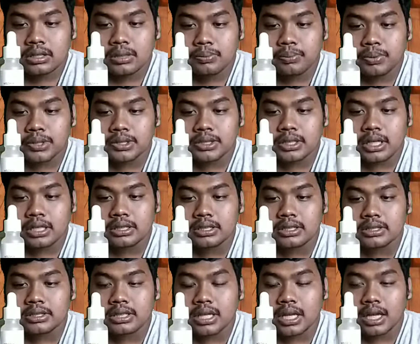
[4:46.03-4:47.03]
dibersihkan
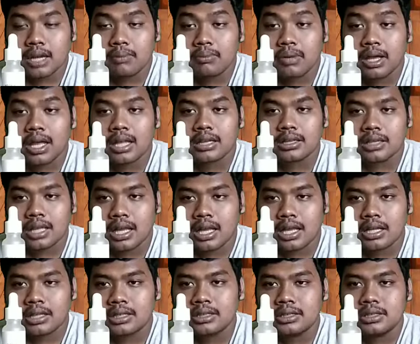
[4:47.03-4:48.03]
secara merata
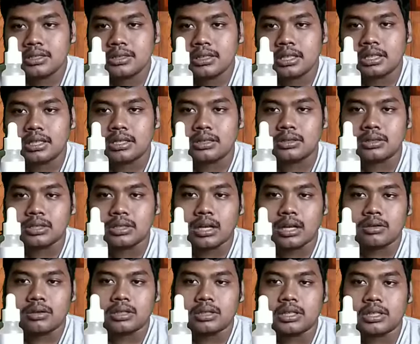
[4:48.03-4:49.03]
jadi
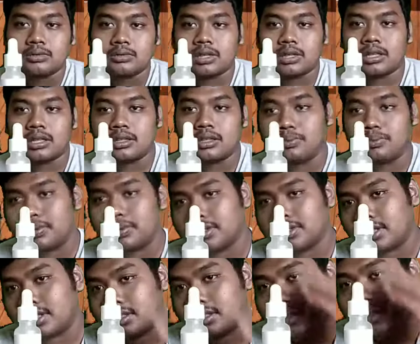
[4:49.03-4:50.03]
kalau kita sudah
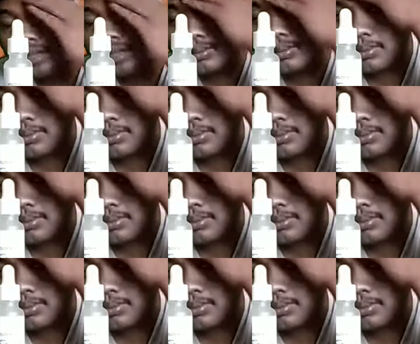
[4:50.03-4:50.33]
dibersihkan secara